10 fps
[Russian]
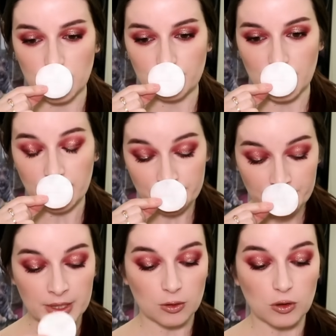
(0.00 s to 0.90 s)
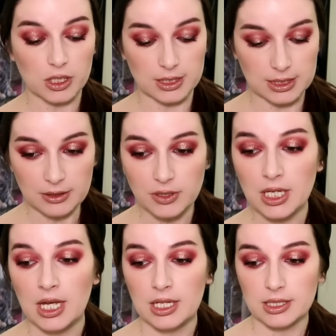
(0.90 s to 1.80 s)
Для меня такой
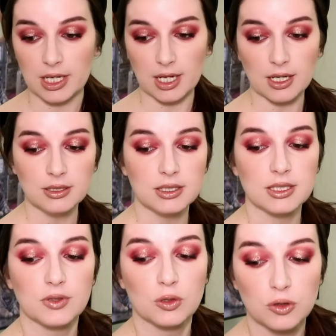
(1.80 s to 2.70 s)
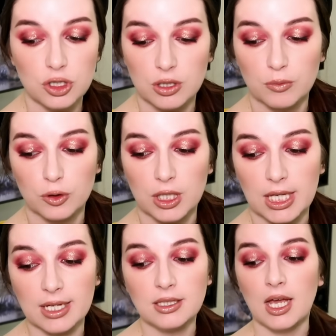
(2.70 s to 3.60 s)
красивый, нарядный цветочный
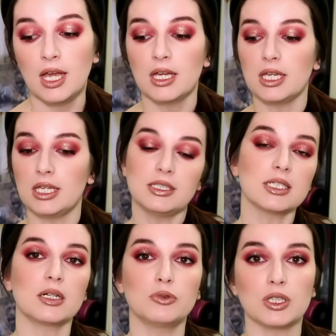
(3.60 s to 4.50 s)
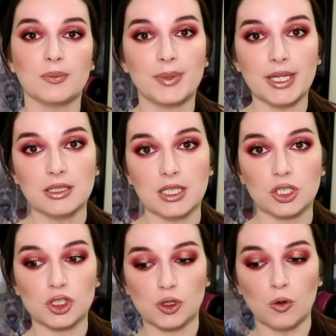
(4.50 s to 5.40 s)
букет. И здесь как будто и
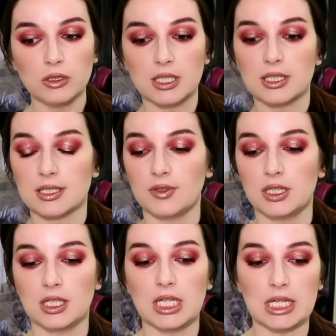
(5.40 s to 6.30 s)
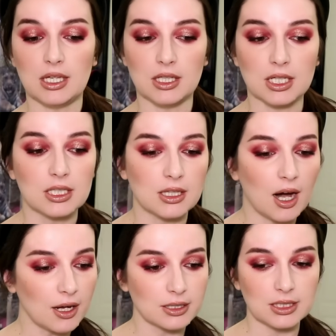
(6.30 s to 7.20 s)
белые, и желтые цветы, и
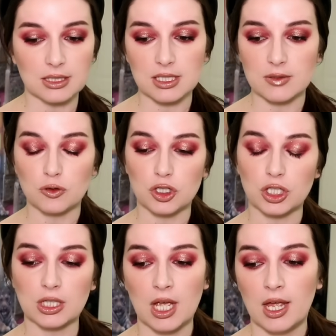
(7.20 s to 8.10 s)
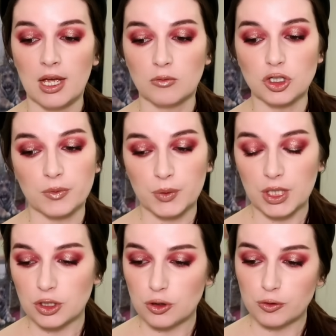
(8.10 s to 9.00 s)
нектар где-то звучит. Может быть,
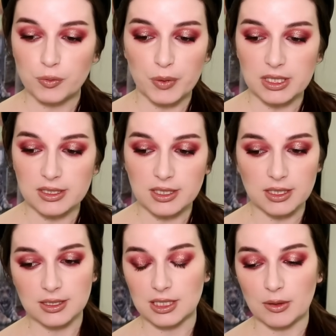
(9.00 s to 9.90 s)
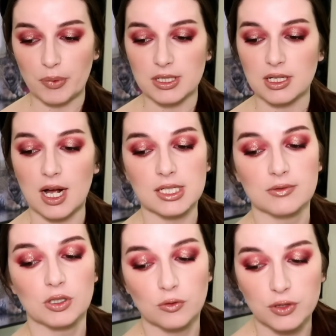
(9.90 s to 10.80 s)
даже чуть пыльцы где-то
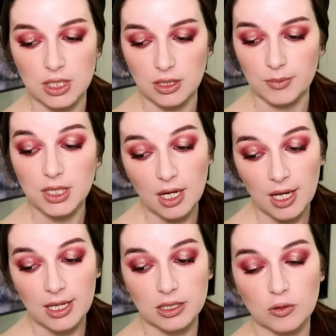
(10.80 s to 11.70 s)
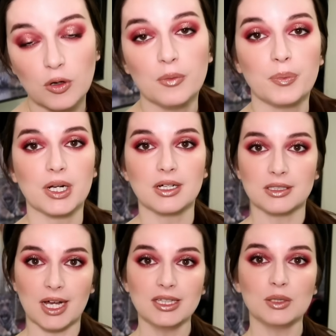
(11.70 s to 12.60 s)
проскальзывает. Но в целом это такой
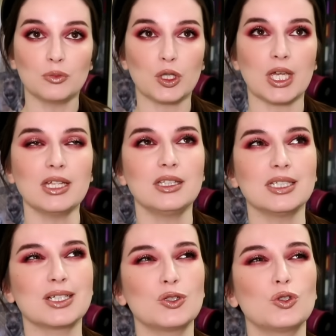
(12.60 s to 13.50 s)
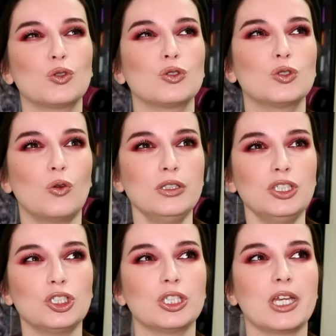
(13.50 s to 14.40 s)
прохладный букет. Не скажу, что он
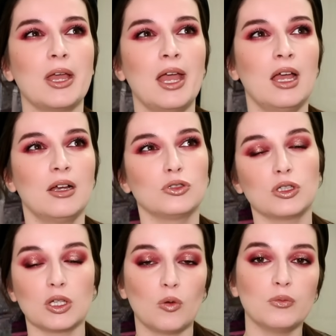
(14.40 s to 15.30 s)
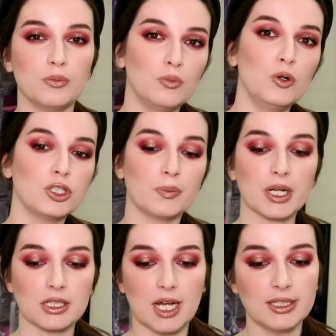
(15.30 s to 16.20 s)
солнечный, все-таки он больше
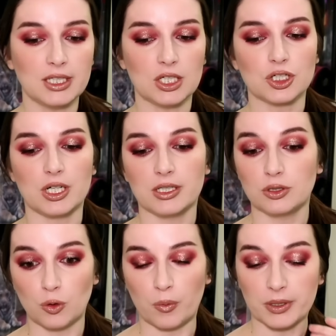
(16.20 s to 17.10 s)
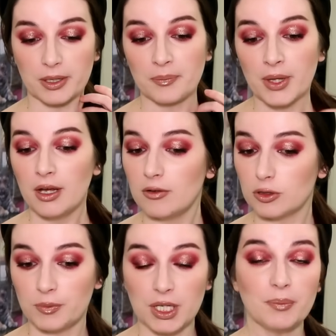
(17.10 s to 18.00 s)
прохладный, нежели теплый.
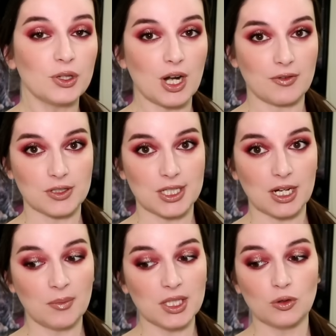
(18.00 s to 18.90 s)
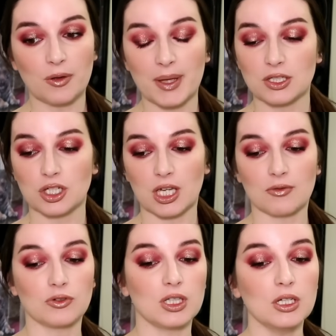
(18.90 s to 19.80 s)
Вот, мне понравился аромат, но опять же я
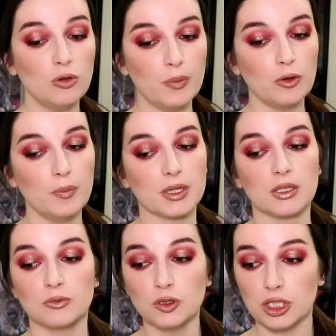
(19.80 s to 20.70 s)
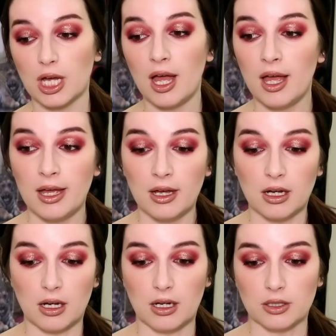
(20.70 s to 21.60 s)
его не куплю, потому что,
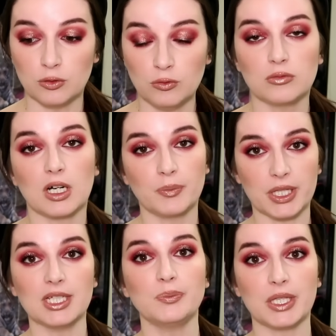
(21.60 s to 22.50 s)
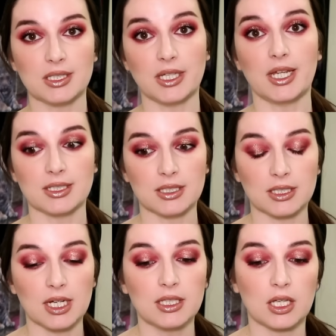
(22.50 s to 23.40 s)
а, ну, как бы есть
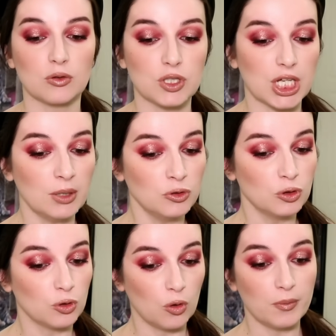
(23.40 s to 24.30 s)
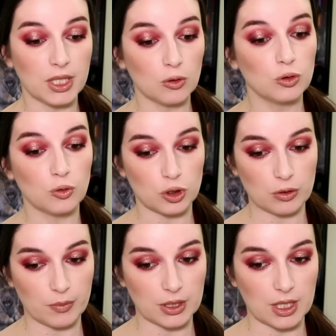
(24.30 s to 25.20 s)
поинтереснее, да, на эту тему, но мне он
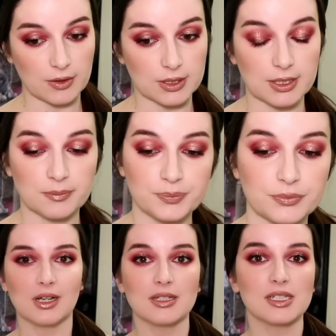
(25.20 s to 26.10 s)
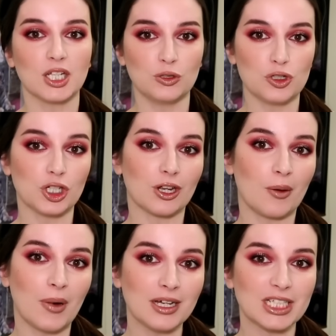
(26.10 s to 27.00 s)
очень понравился. Следующий
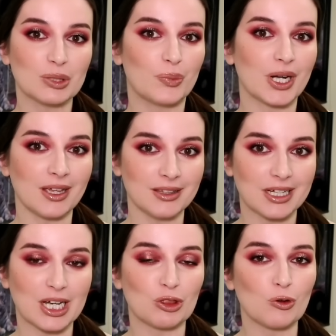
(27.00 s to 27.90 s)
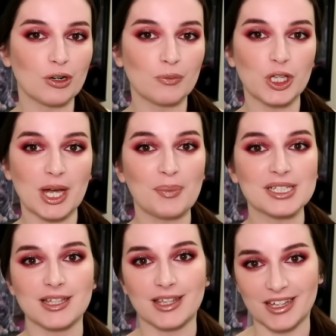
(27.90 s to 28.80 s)
аромат от бренда, которому я
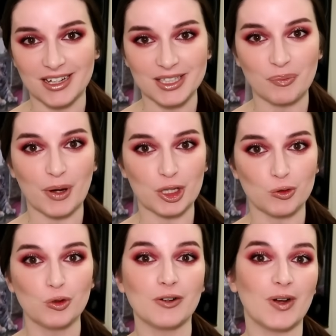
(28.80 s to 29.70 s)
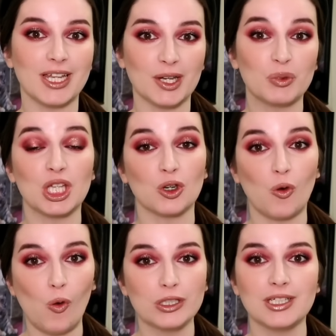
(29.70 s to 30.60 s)
постоянно пою хвалебные
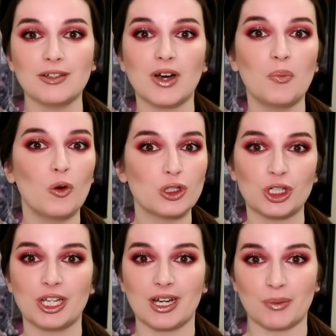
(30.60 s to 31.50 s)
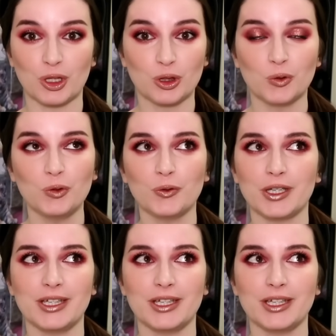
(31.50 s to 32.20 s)
оды и вам очень рекомендую.